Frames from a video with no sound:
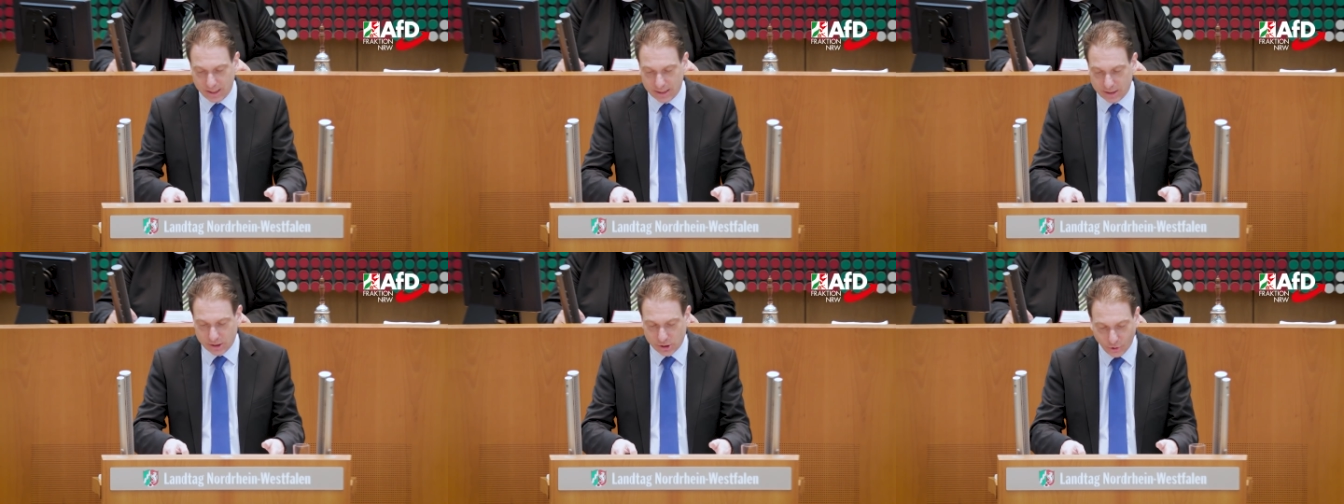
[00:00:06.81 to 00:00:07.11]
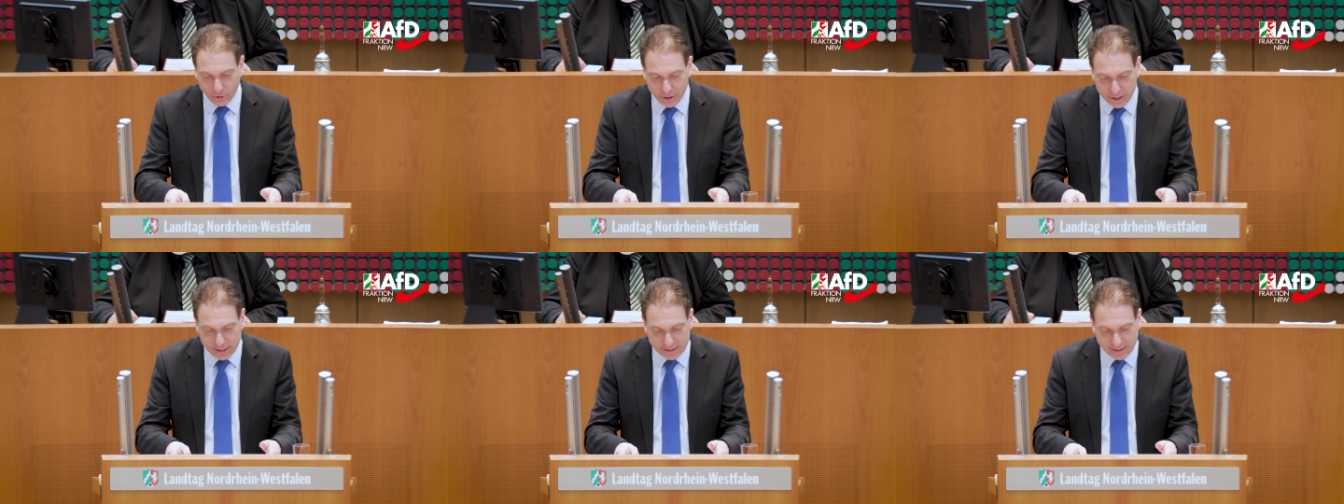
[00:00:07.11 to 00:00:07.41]

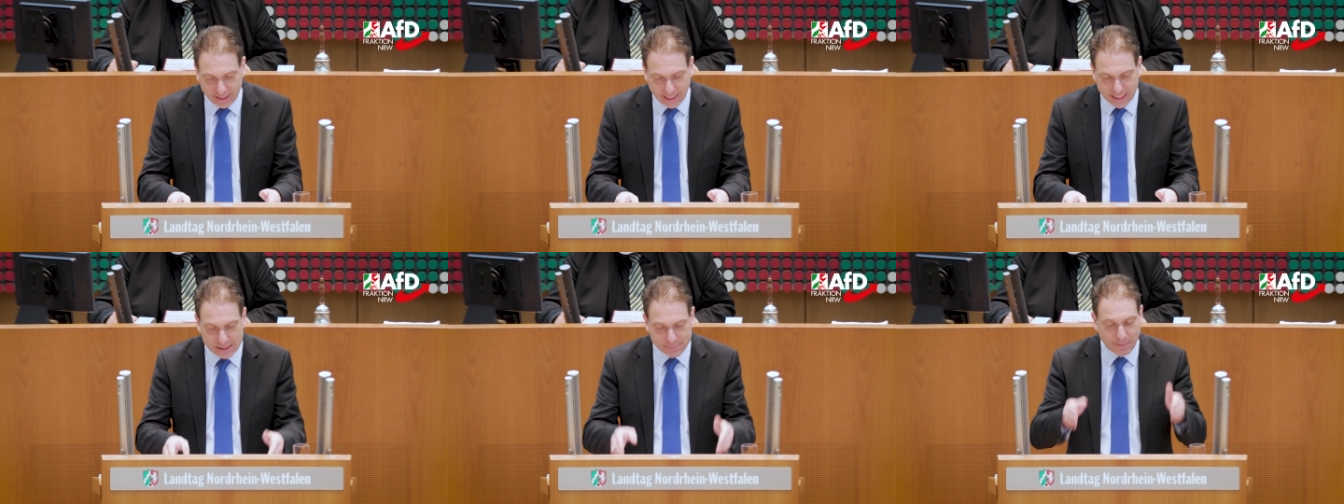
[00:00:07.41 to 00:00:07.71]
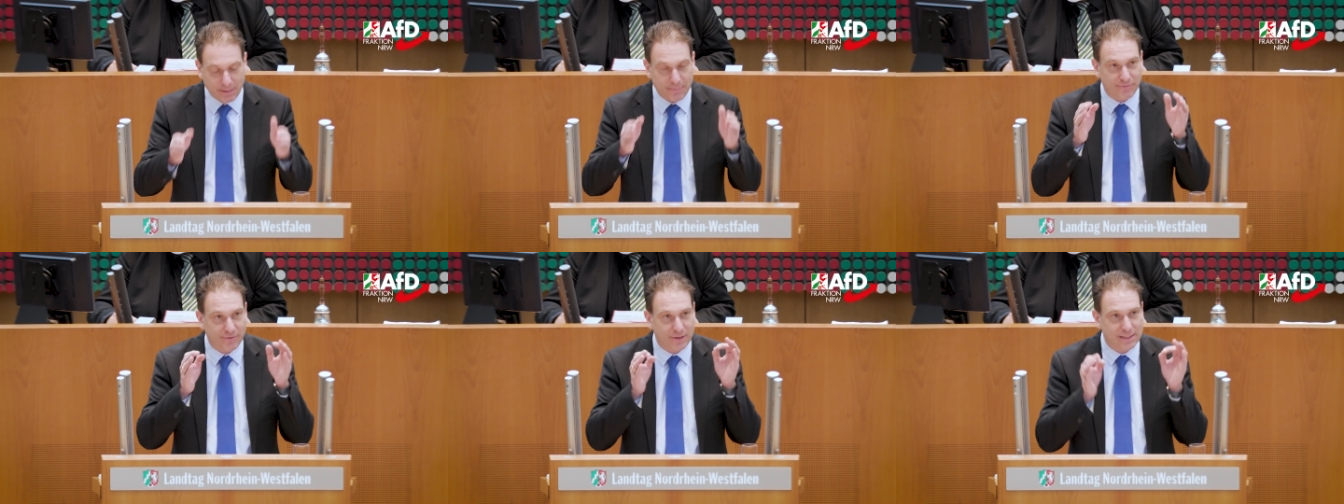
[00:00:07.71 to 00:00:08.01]
deutlicher als
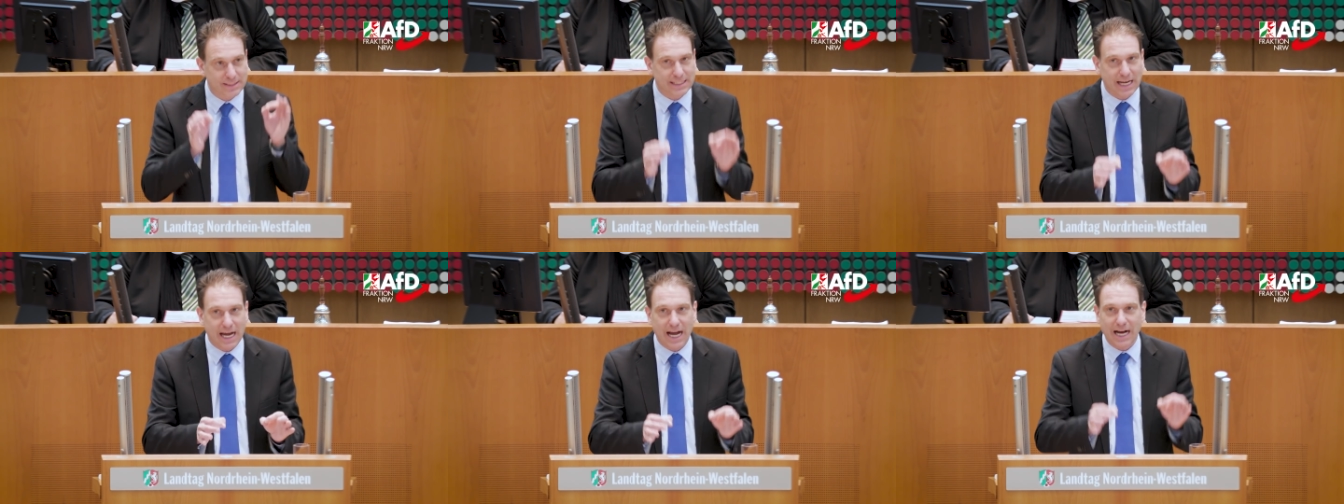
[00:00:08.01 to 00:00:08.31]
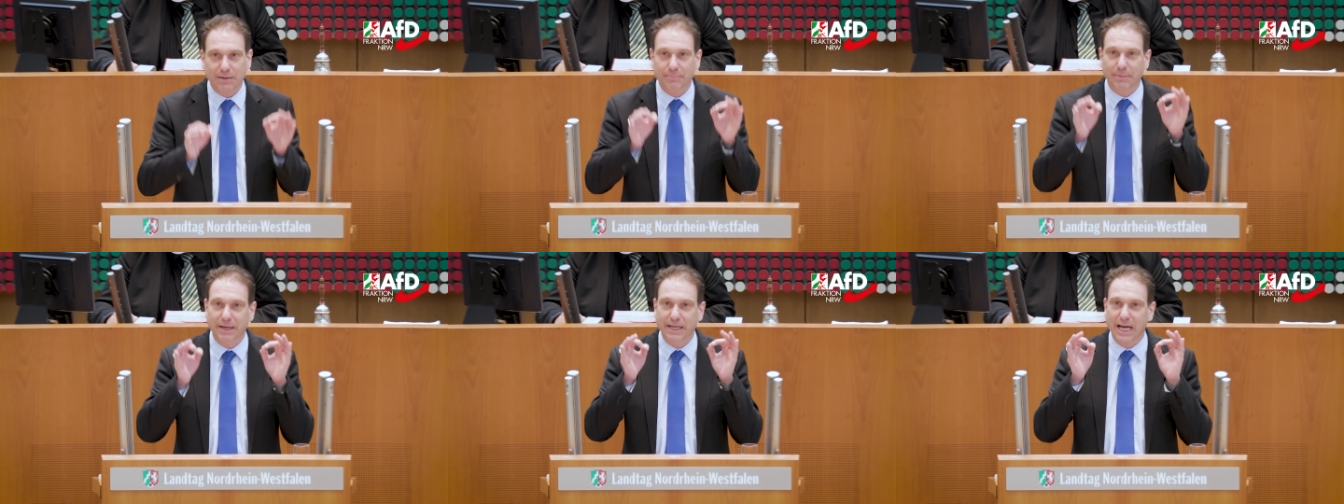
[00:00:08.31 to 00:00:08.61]
beim
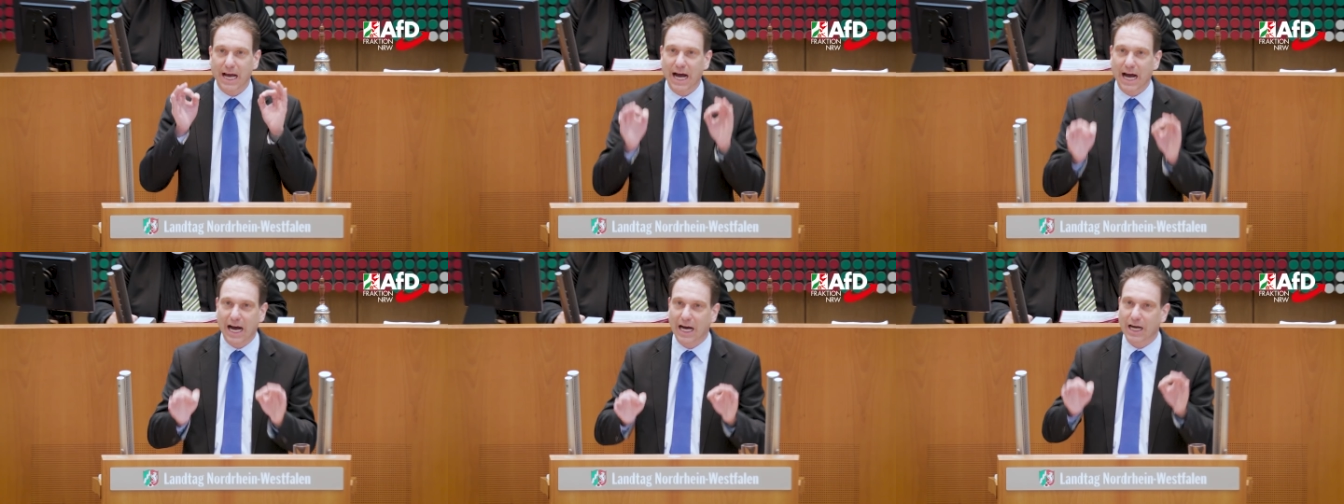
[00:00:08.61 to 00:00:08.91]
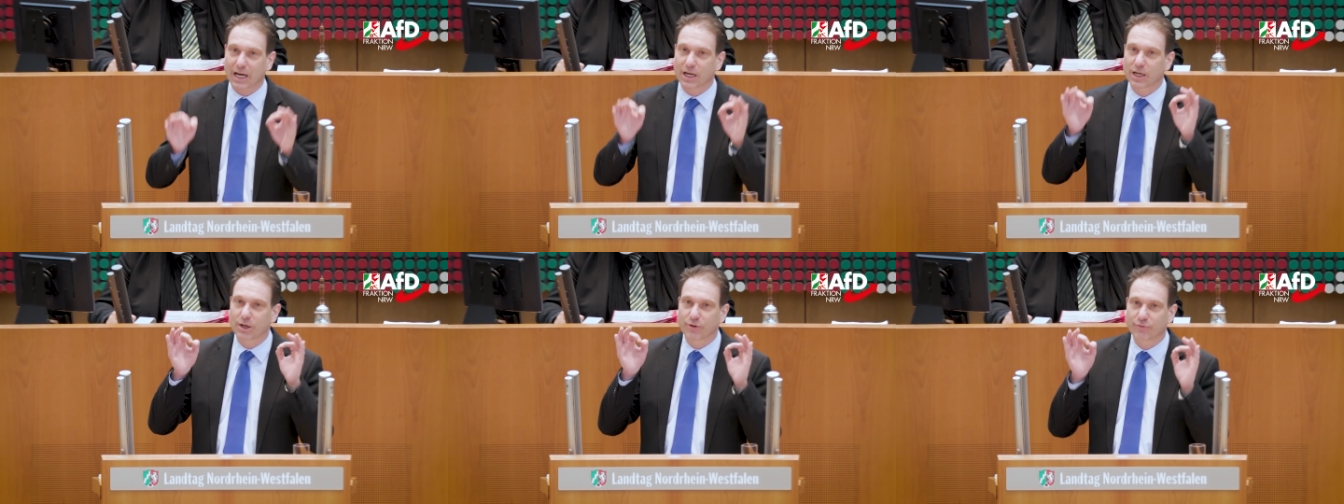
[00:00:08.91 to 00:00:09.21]
Versagen bei der
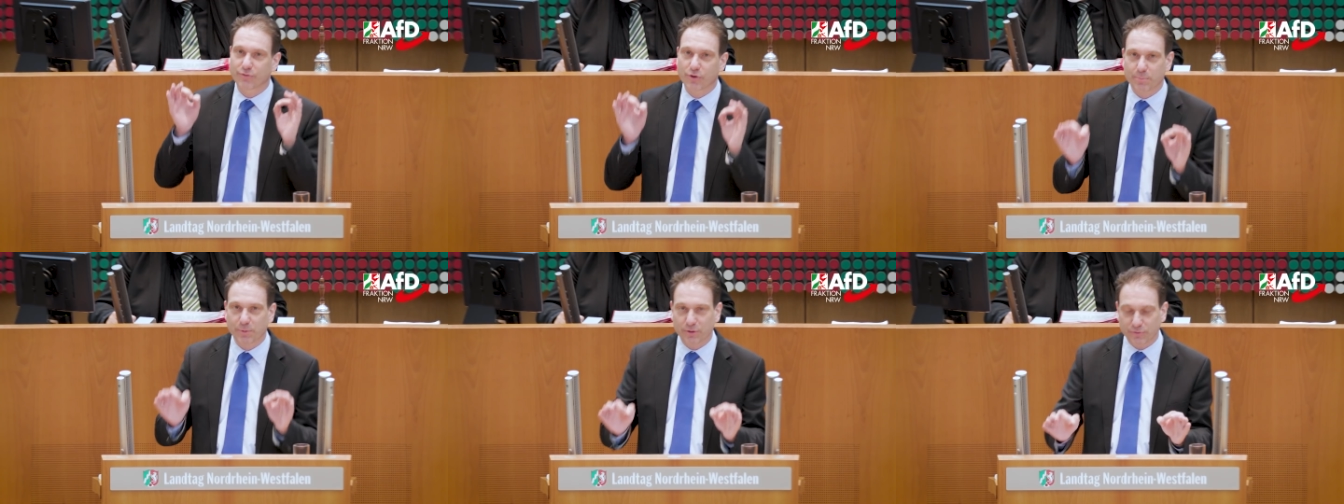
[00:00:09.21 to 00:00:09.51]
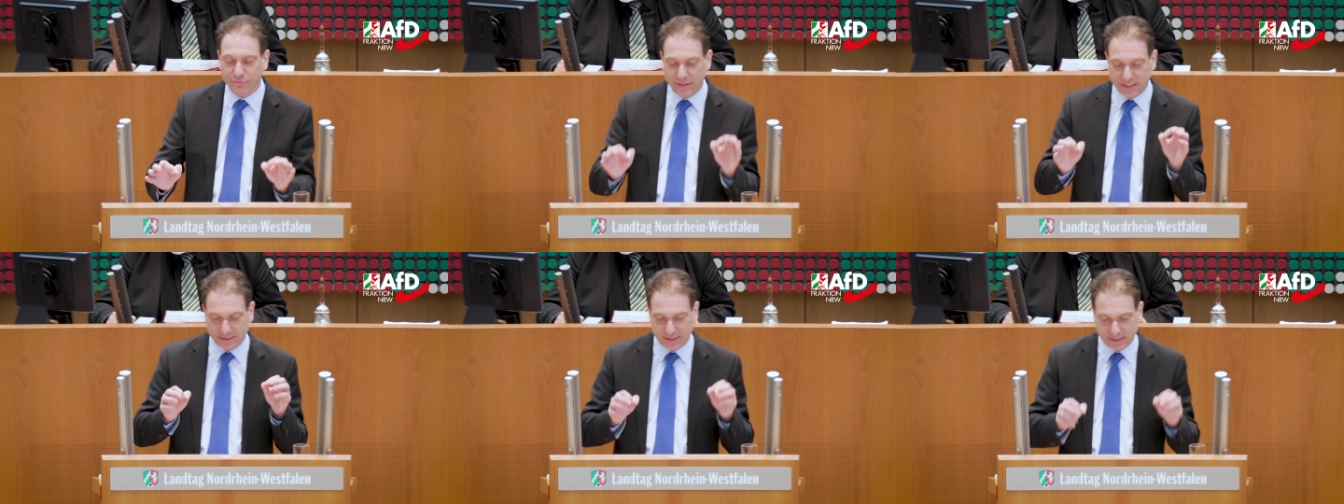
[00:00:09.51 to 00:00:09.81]

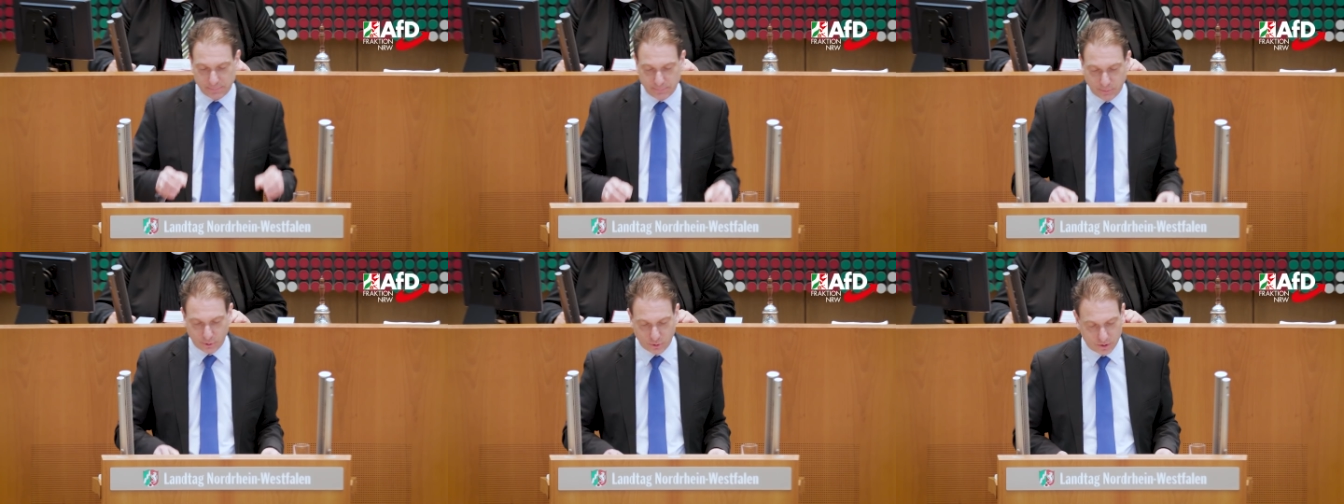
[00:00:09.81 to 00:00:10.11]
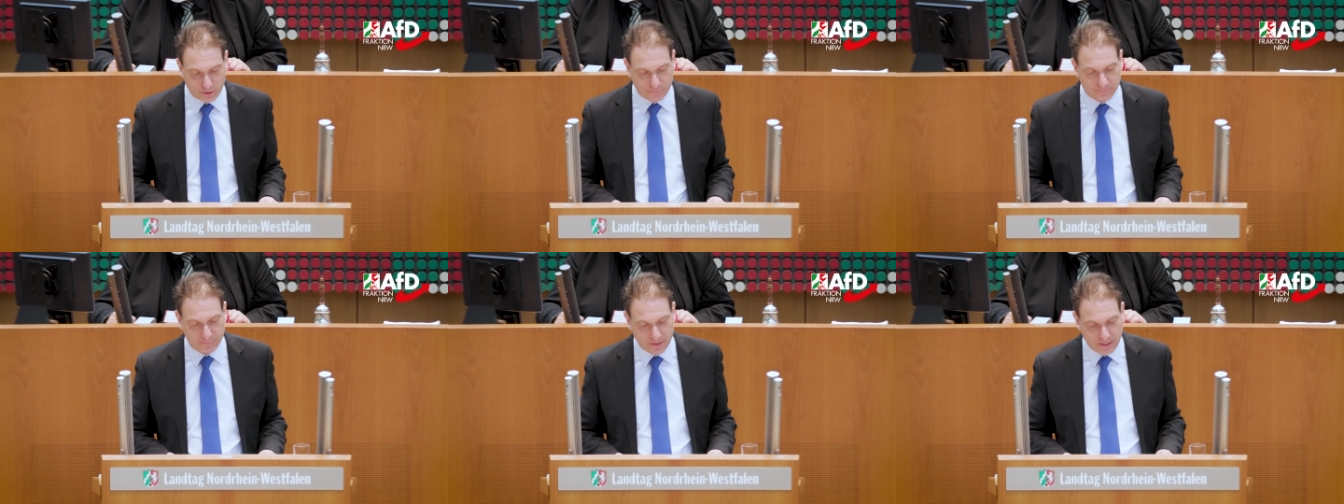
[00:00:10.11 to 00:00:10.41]

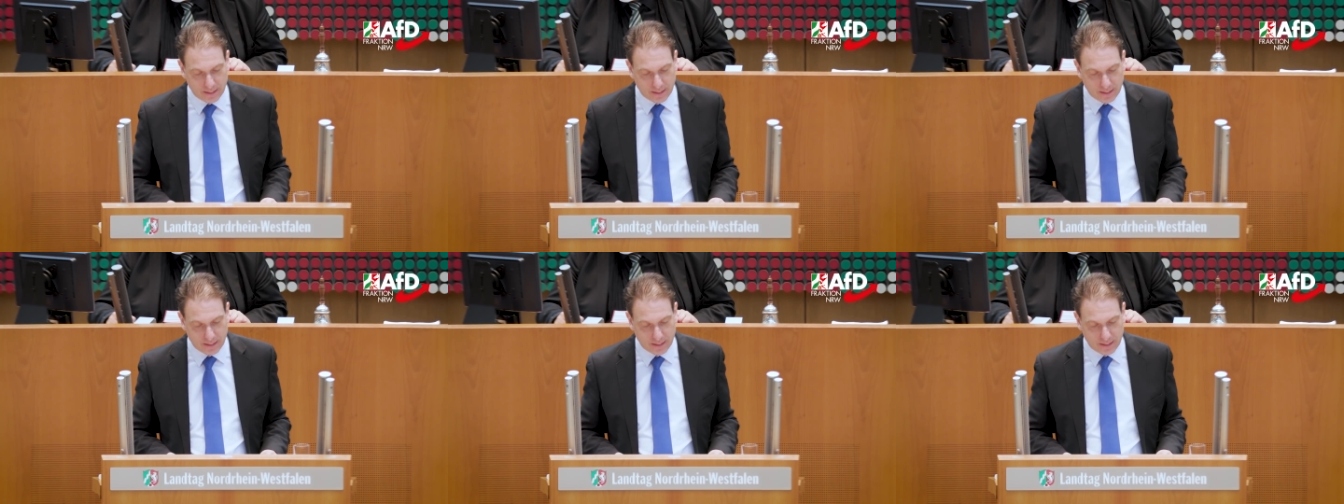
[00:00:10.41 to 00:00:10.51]
A45-Brücke.